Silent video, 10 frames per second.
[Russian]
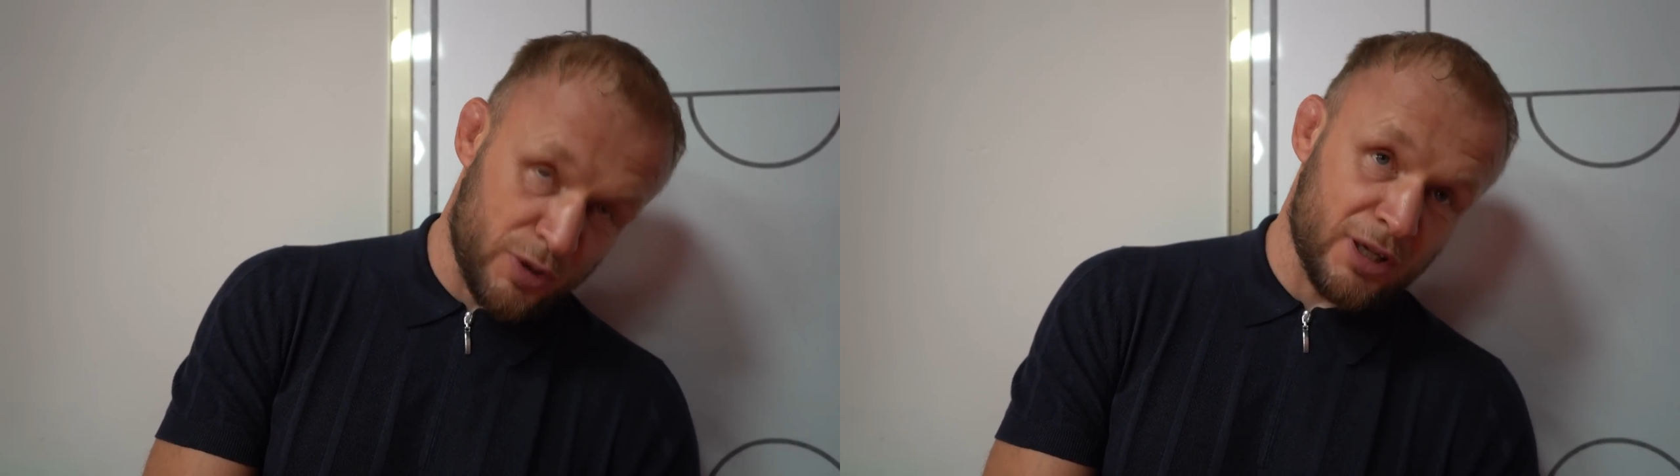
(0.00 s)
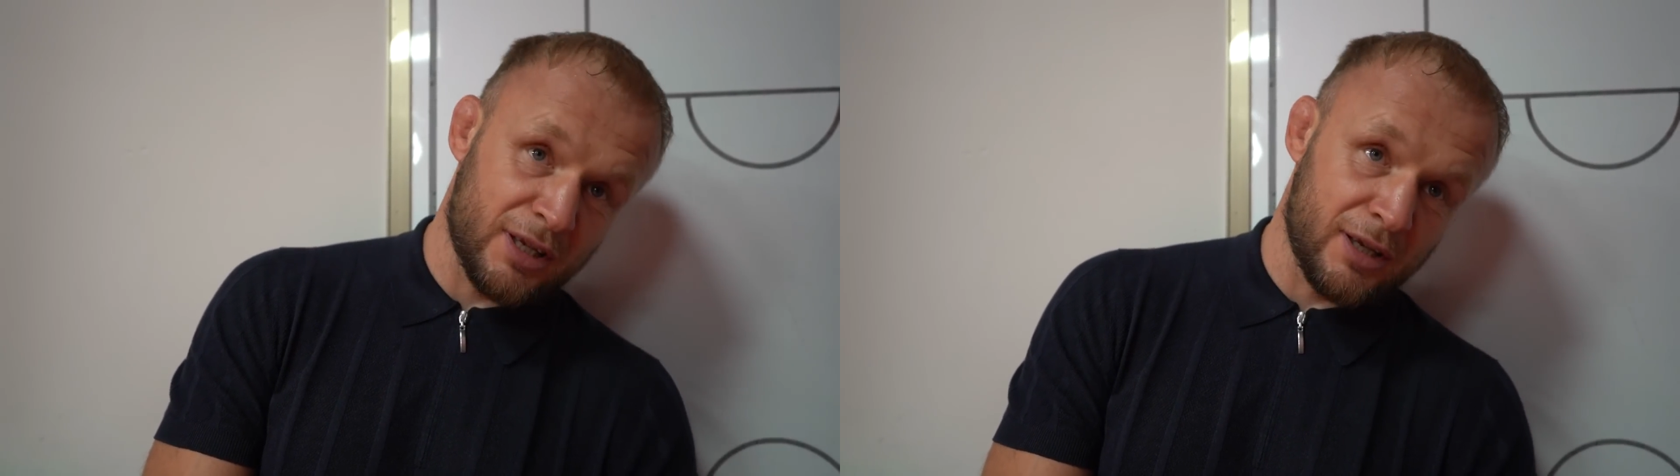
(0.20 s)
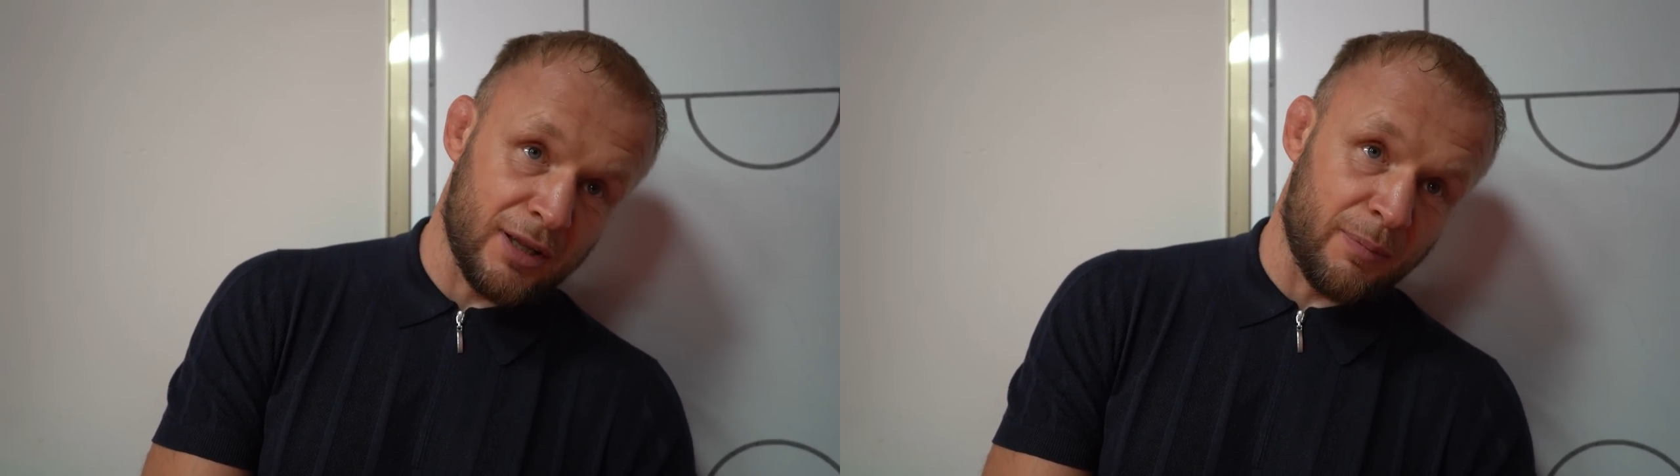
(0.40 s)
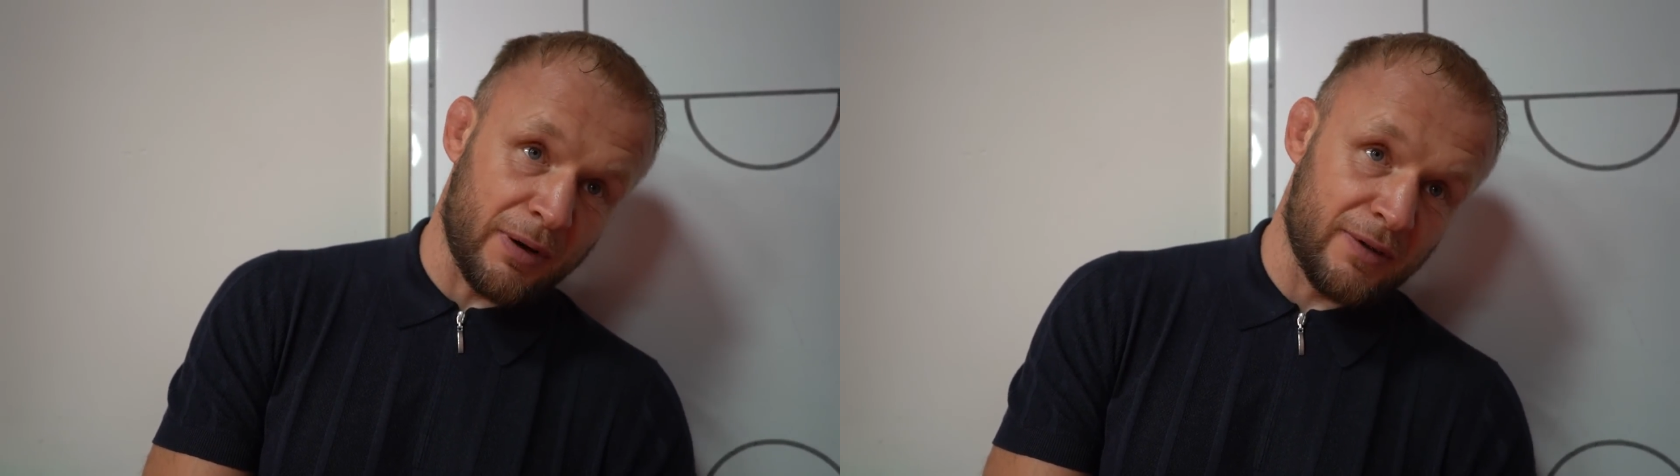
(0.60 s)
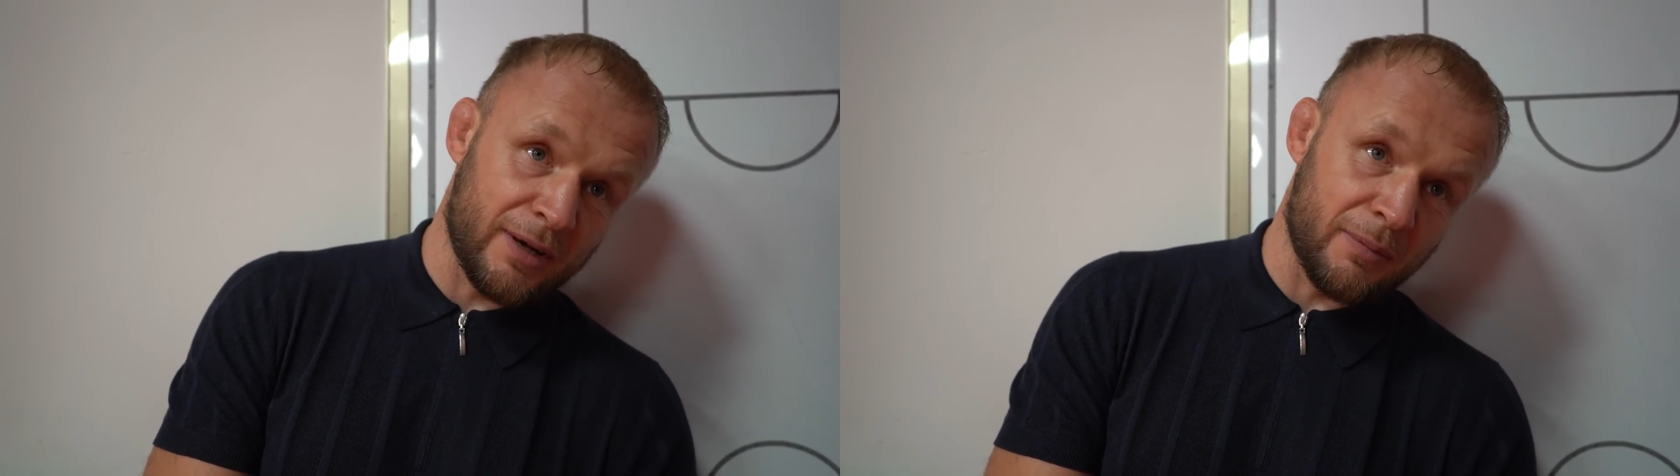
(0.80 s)
общее дело,
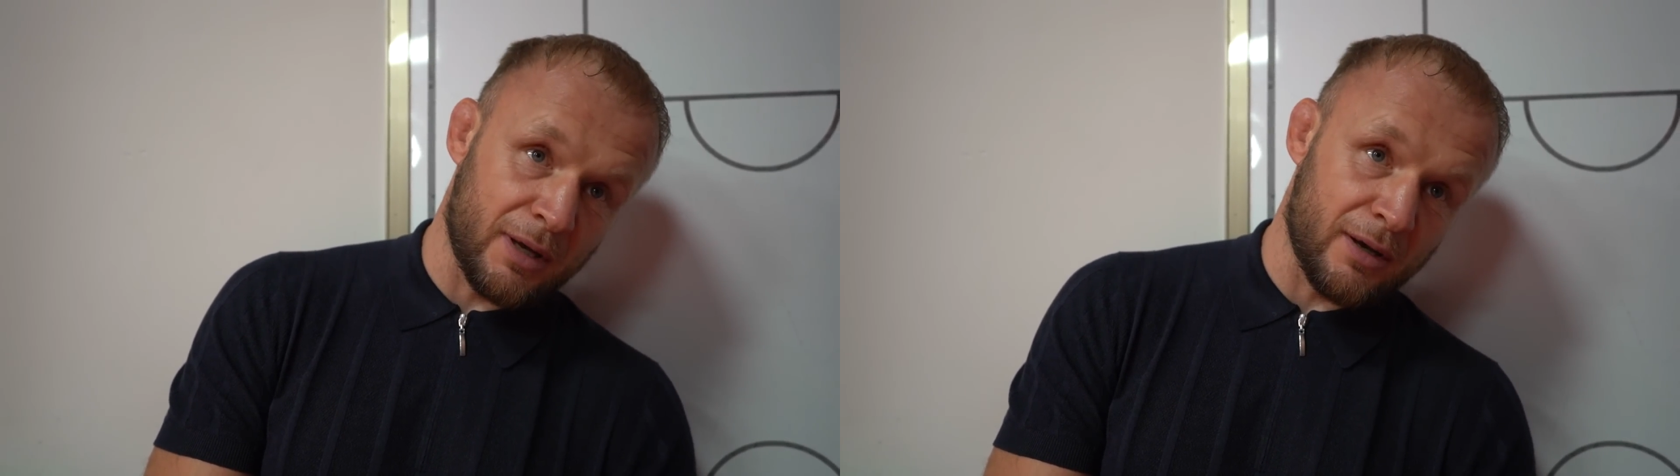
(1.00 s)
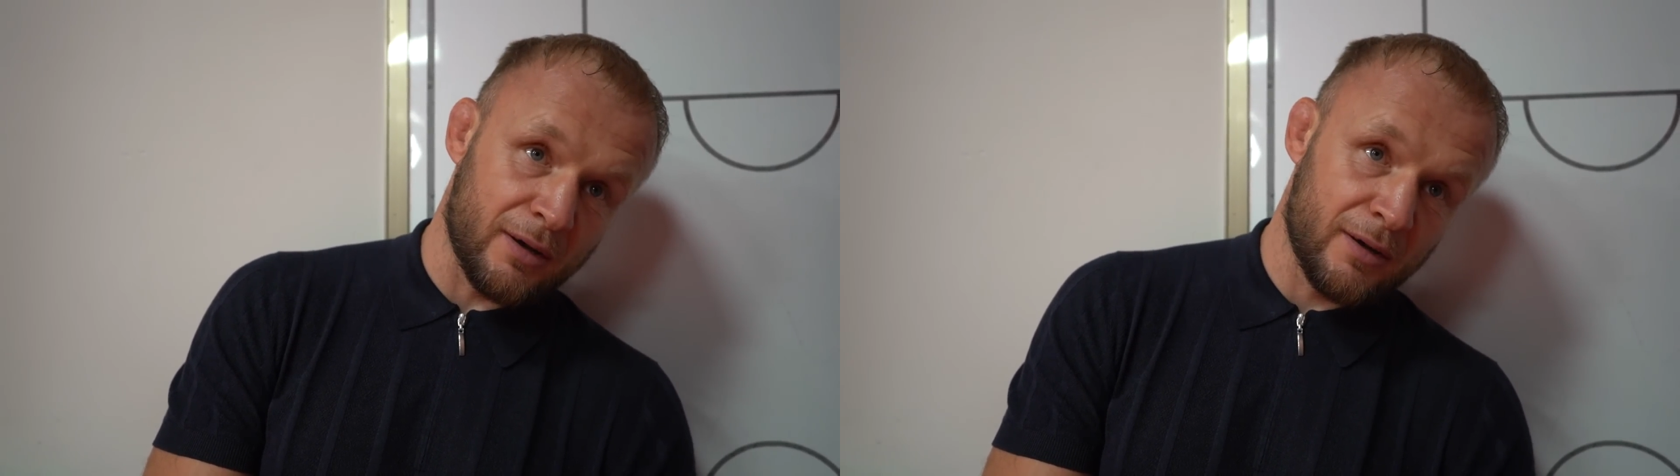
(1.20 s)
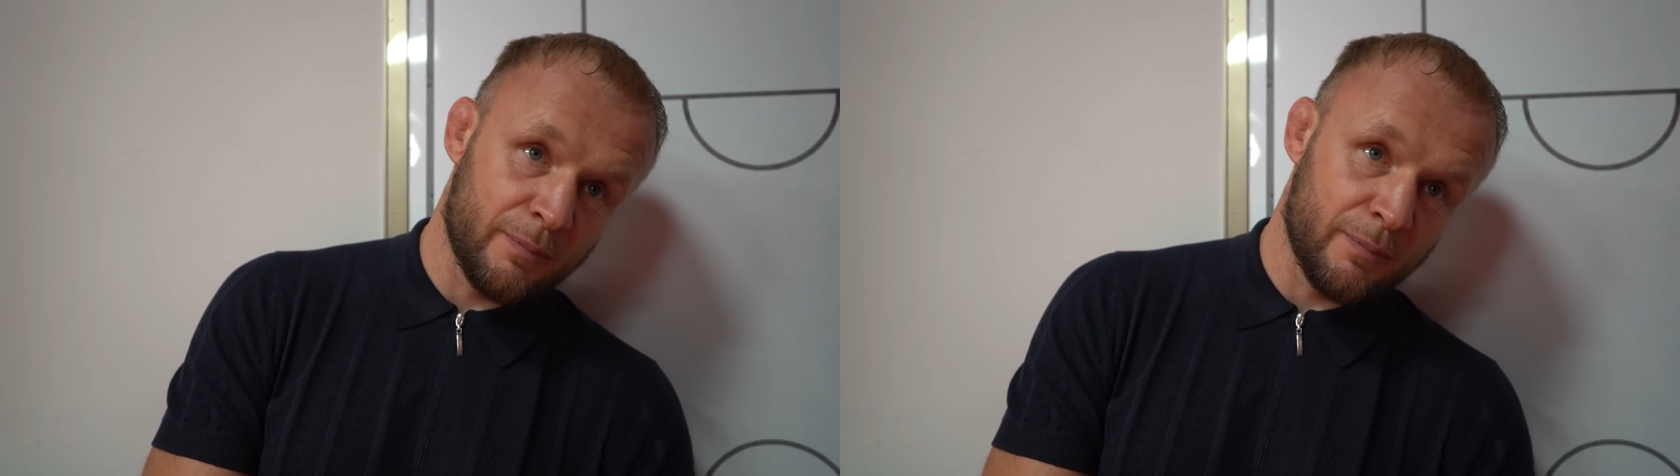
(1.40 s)
поверь мне,